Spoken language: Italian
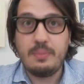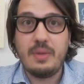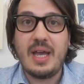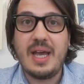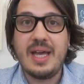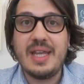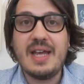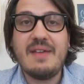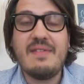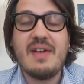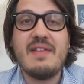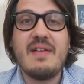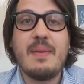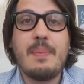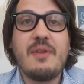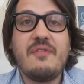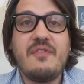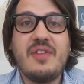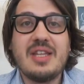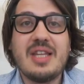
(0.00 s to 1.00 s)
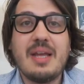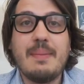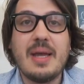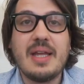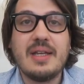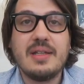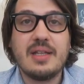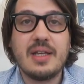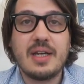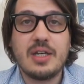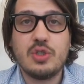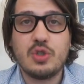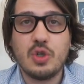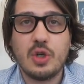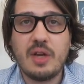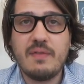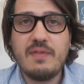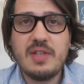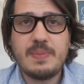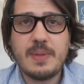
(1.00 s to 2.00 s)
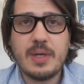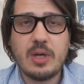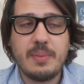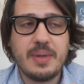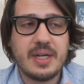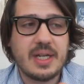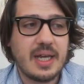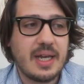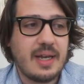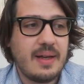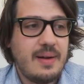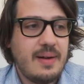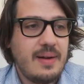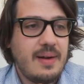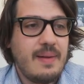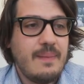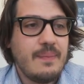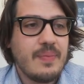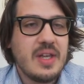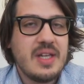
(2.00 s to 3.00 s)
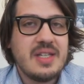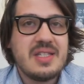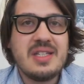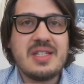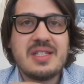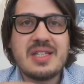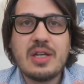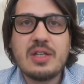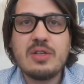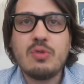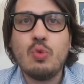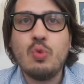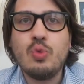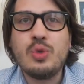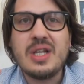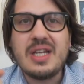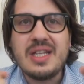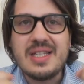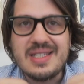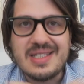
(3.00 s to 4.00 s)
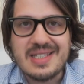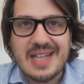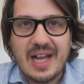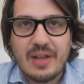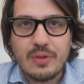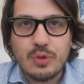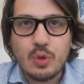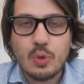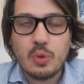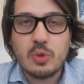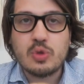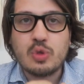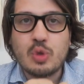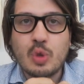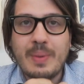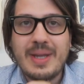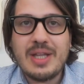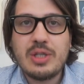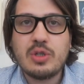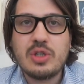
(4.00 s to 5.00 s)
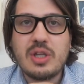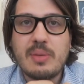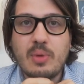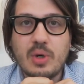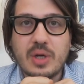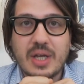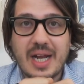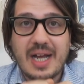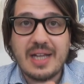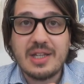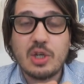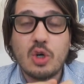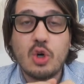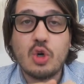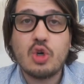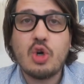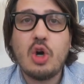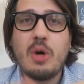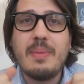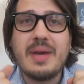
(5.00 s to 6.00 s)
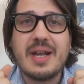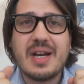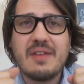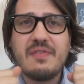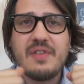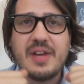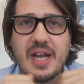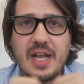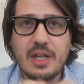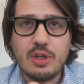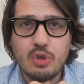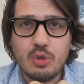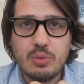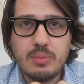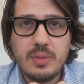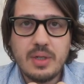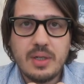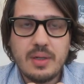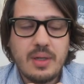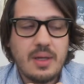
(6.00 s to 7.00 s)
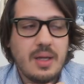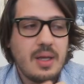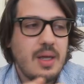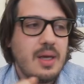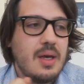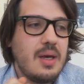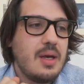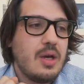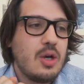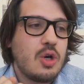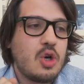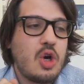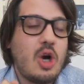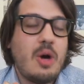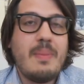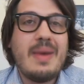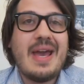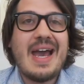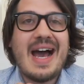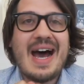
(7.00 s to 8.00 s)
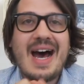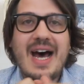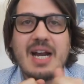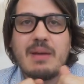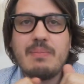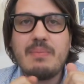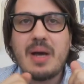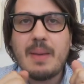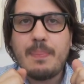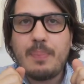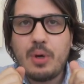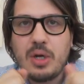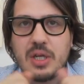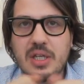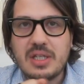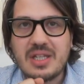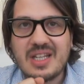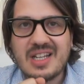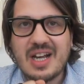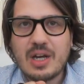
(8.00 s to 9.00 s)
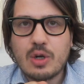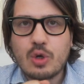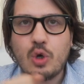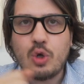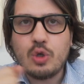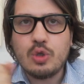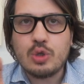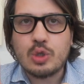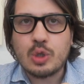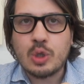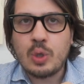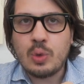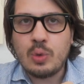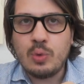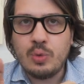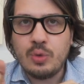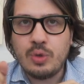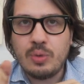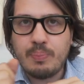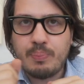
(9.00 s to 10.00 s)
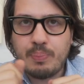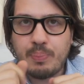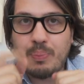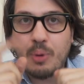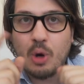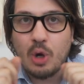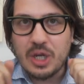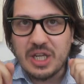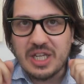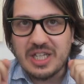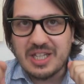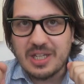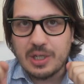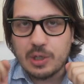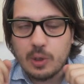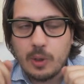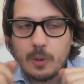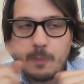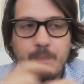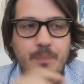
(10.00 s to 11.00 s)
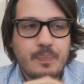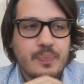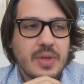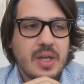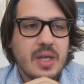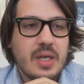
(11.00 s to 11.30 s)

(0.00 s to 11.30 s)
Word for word: Ed aveva perfettamente ragione, vi spiego perché si sta utilizzando uno strumento democratico come referendum come arma politica contro un politico.